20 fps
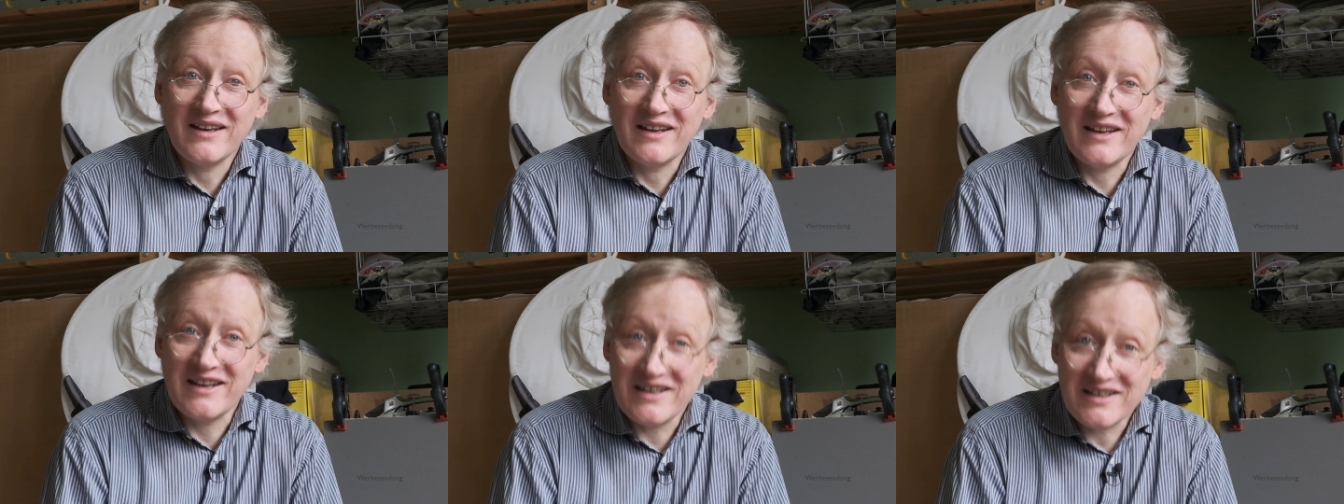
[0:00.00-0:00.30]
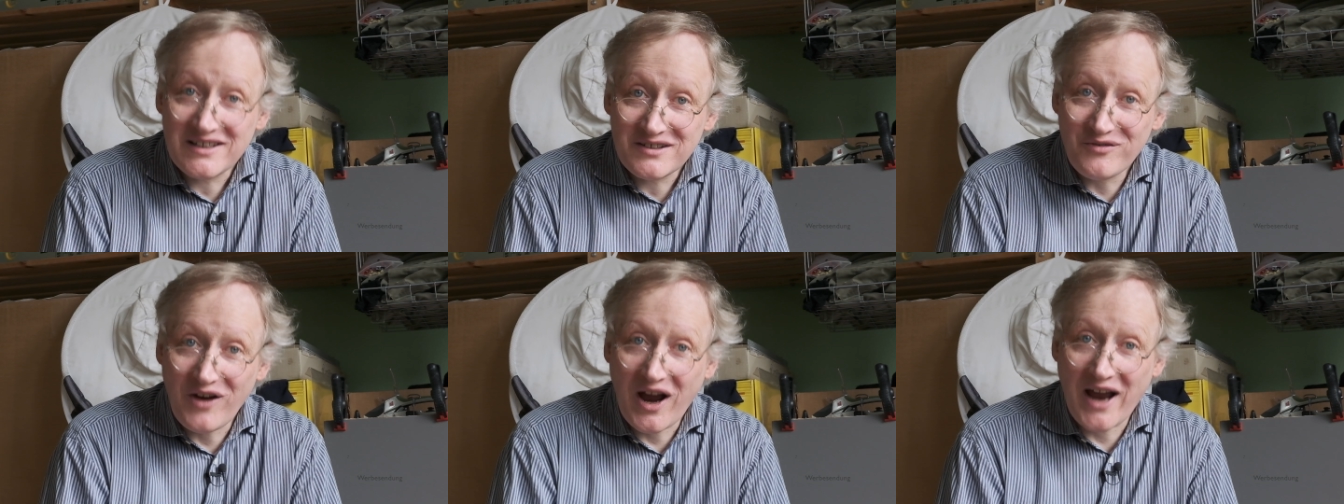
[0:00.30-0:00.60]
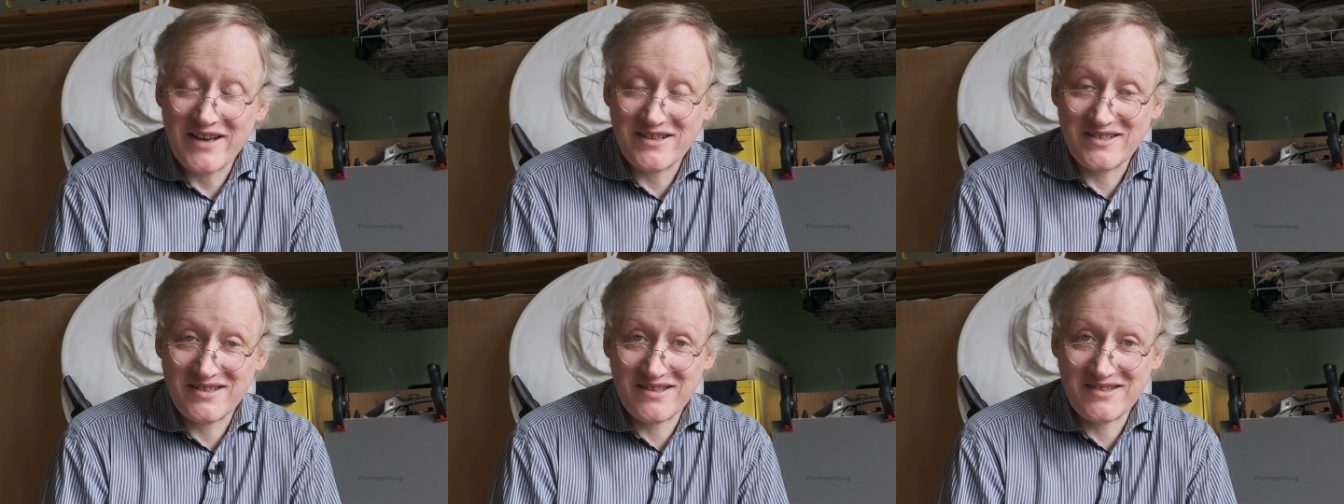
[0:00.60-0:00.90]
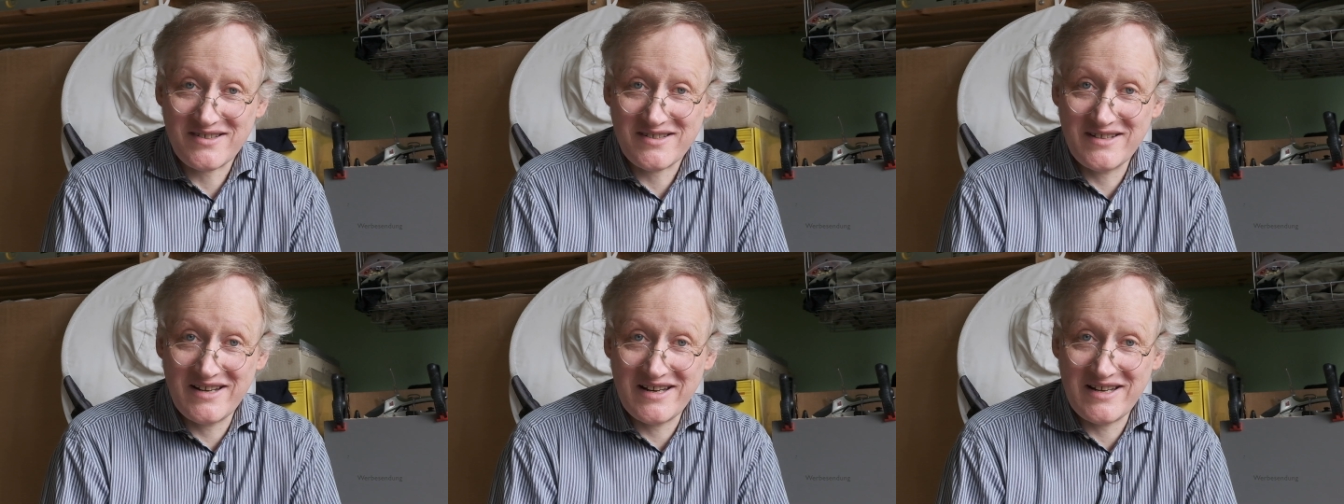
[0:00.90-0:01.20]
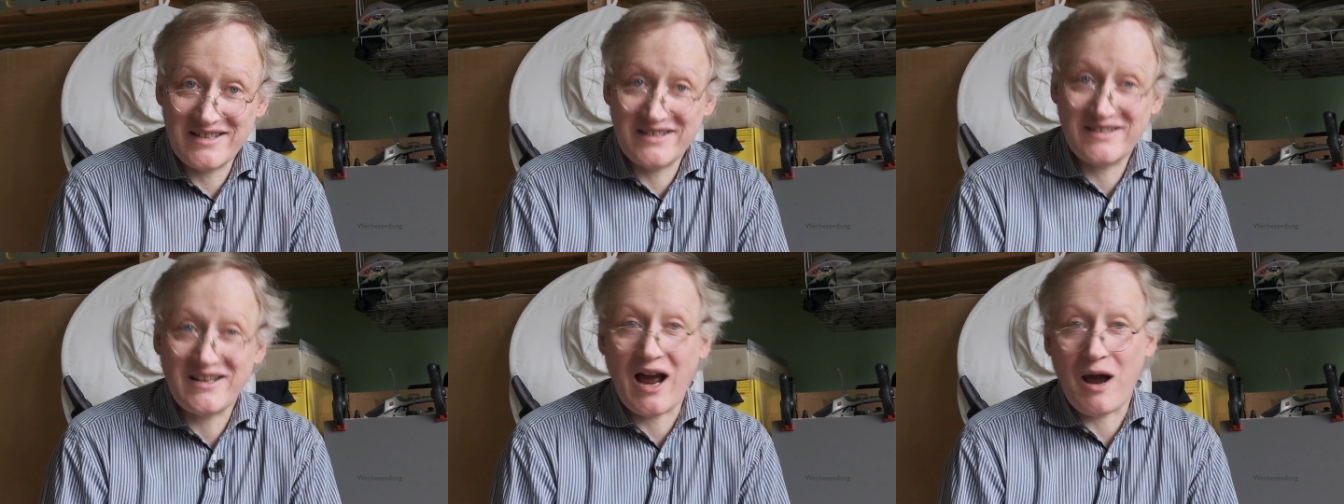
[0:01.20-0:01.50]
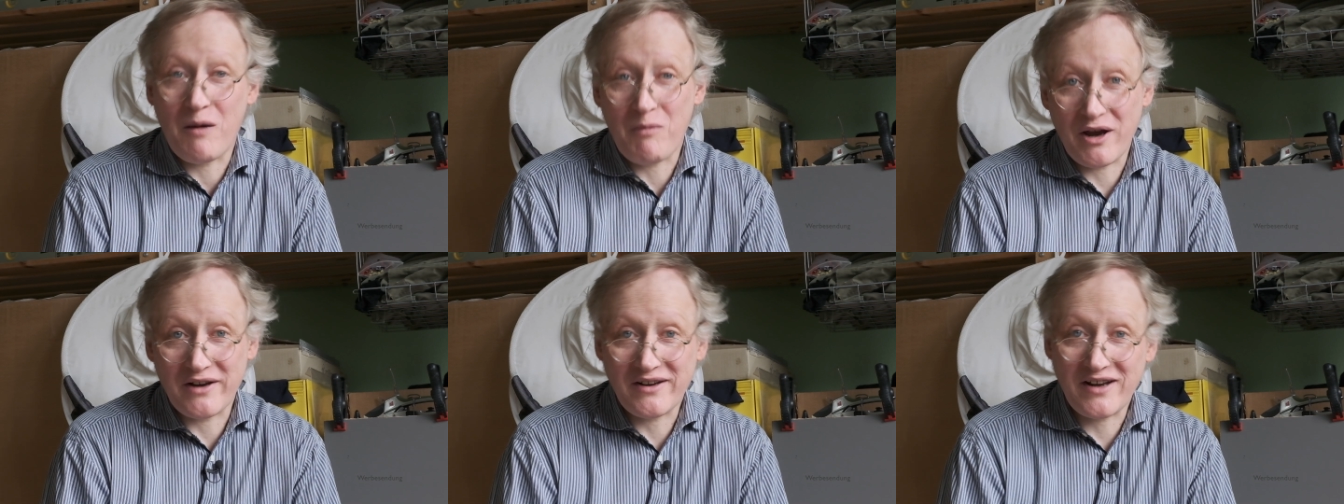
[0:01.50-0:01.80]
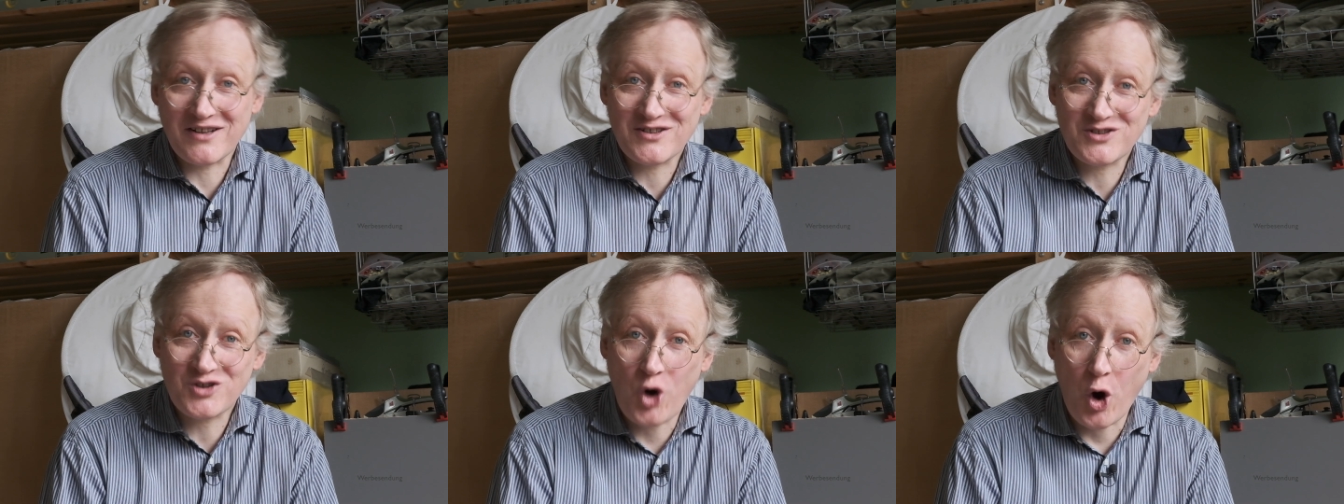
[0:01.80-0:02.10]
Ich weiß es nicht, aber
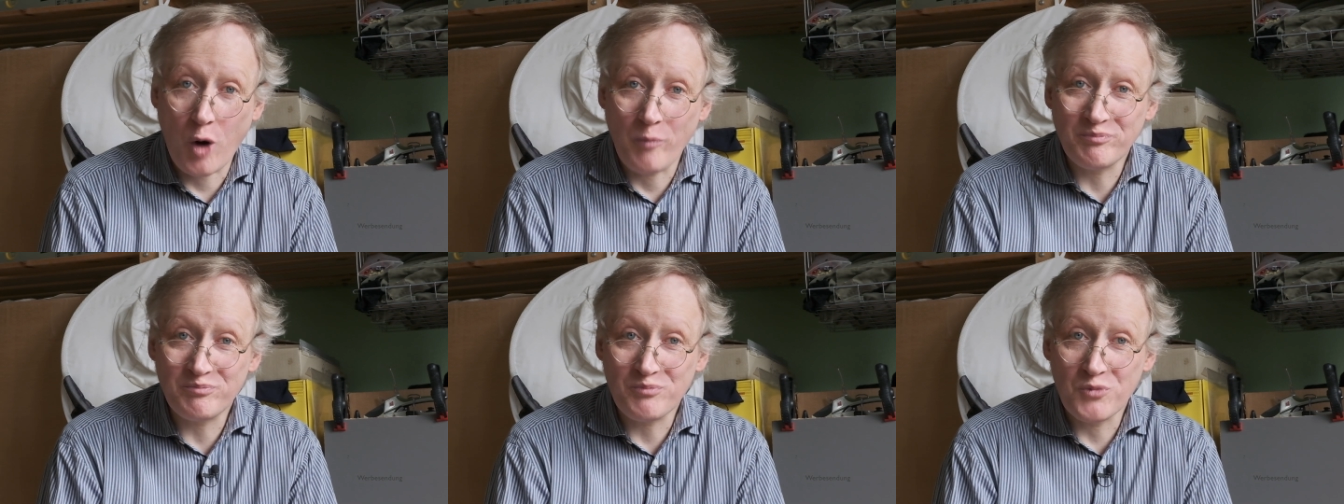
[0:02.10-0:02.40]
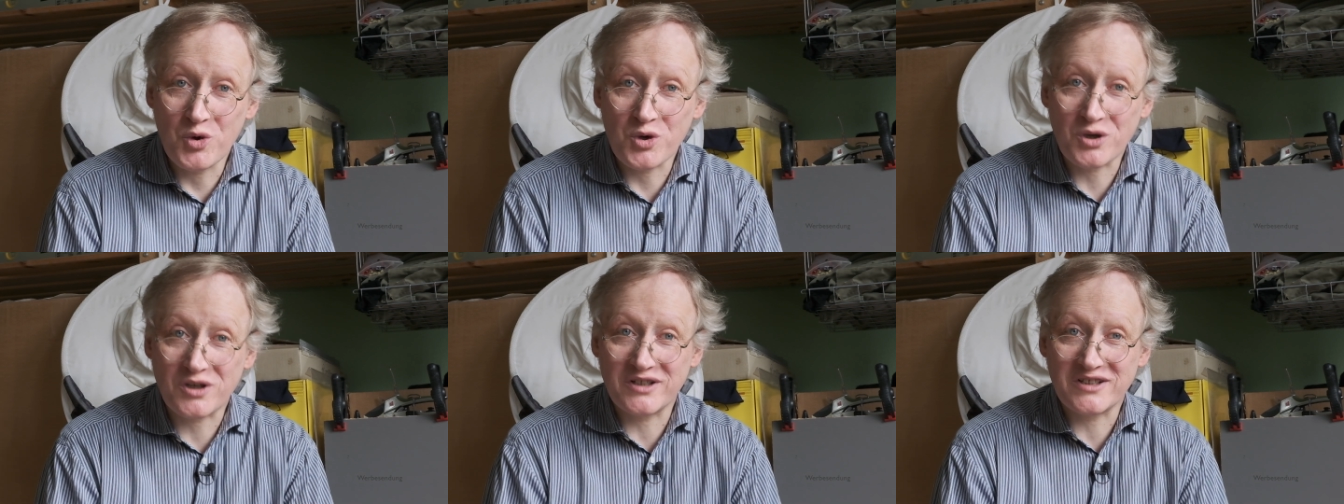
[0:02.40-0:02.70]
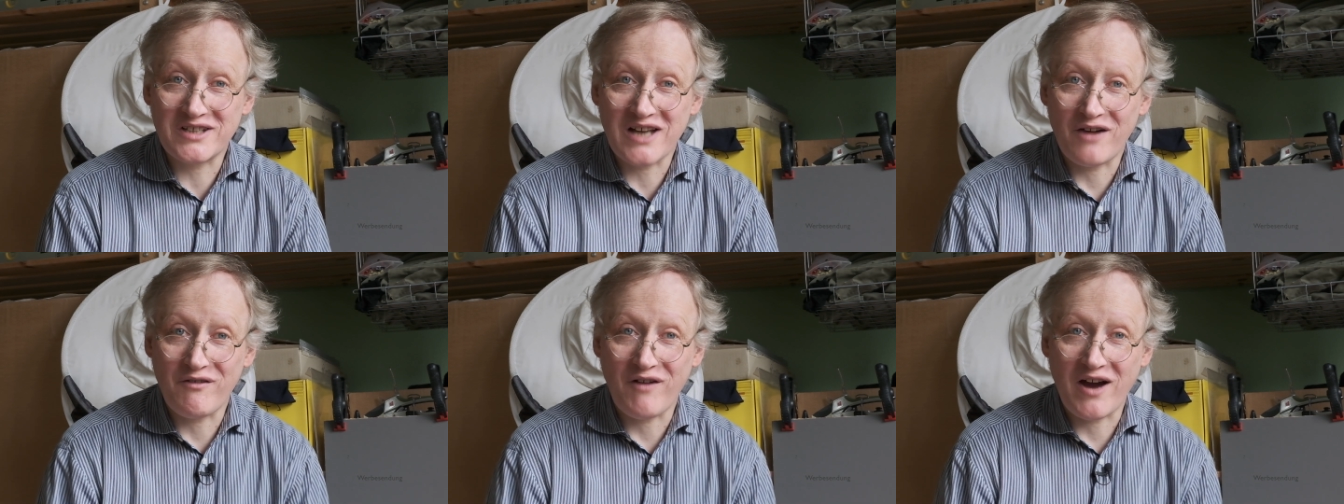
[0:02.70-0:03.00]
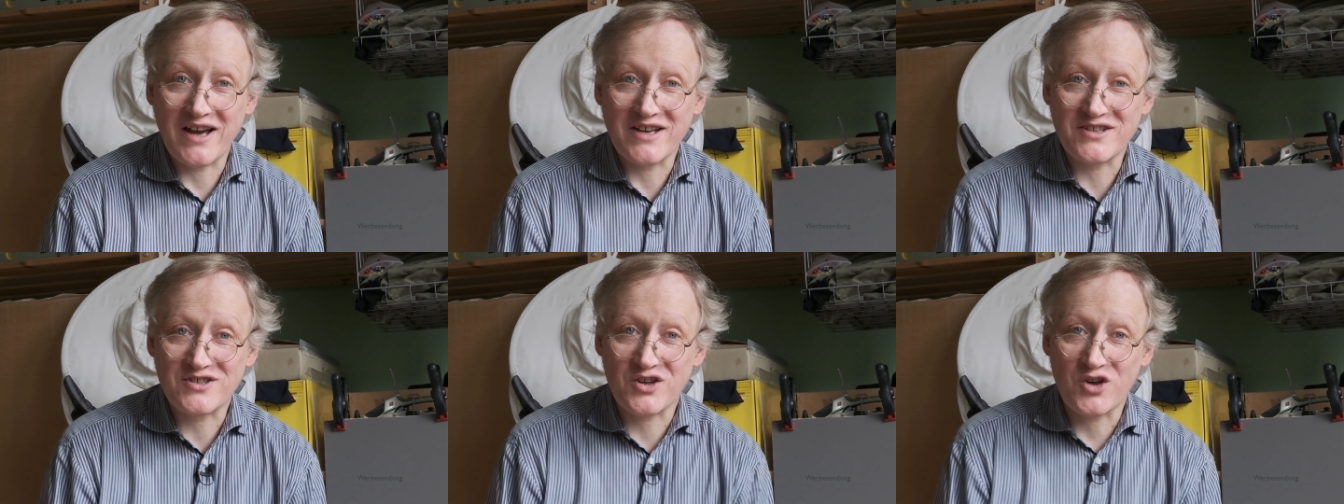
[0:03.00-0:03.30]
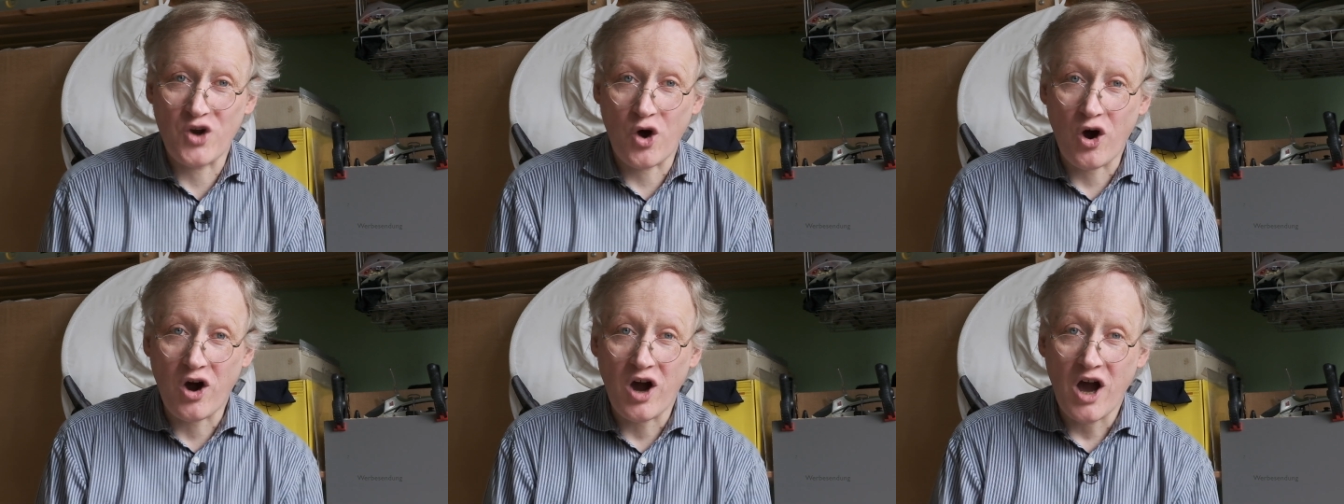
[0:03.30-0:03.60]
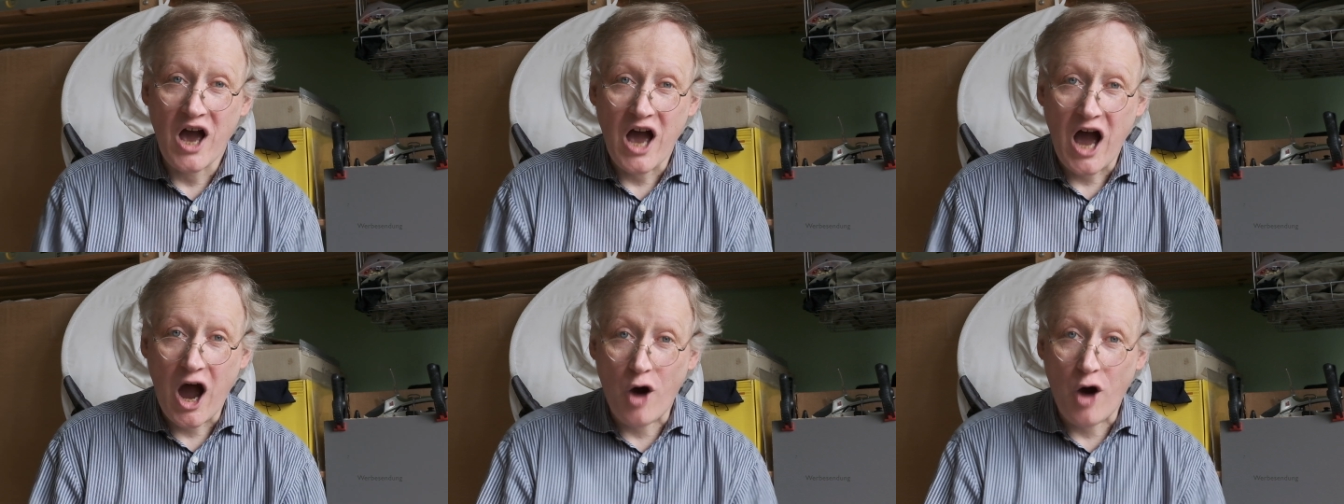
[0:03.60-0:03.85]
das kommt möglicherweise noch.